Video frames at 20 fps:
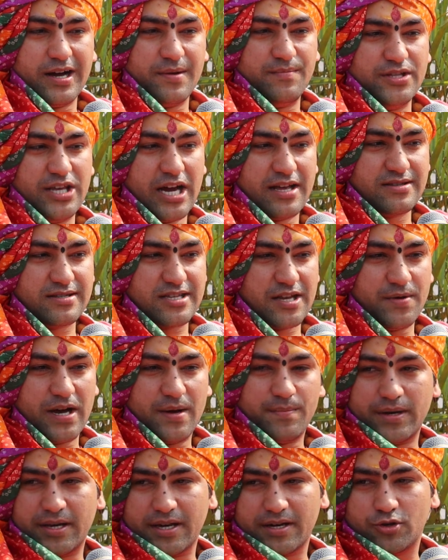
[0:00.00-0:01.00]

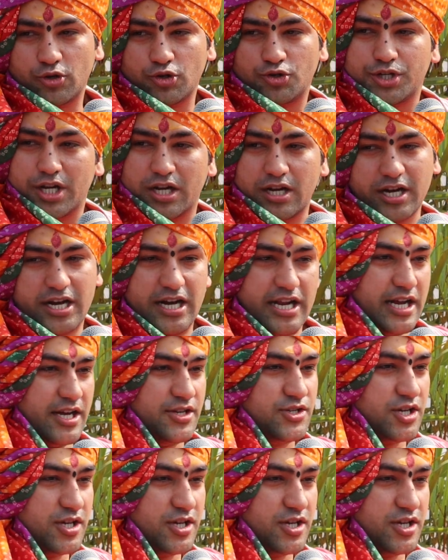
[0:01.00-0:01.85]
विधानसभा में एक क्वेश्चन लगाना